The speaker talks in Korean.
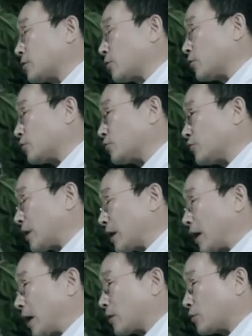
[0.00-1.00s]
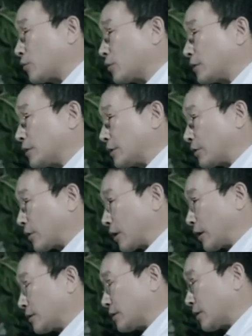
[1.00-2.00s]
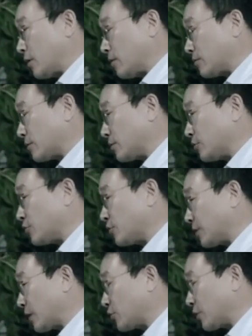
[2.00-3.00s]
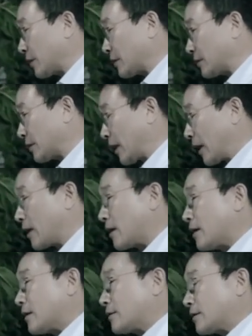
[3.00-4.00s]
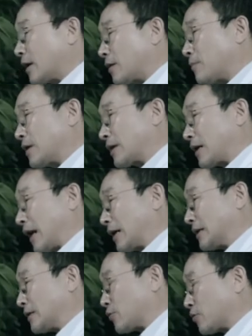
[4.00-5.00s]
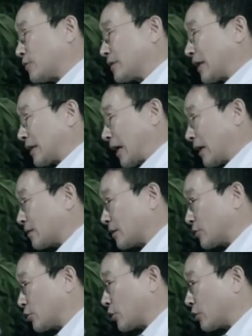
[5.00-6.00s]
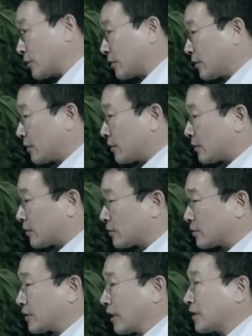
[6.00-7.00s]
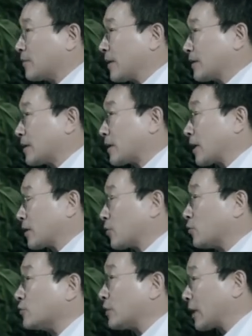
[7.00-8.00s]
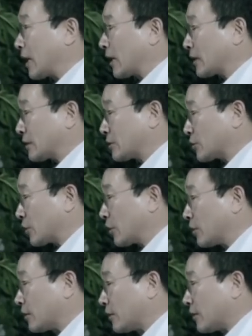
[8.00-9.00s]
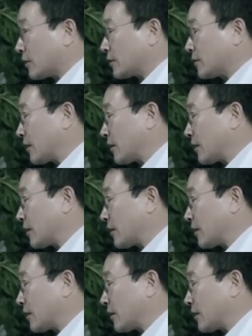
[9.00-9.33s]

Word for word: 고유의 각도를 이렇게 C커브를 유지해줘야 되는데 네. 사람마다 각이 조금씩 다 다르겠죠. 네. 그래서 자기만의 고유의 각이 있어요. 그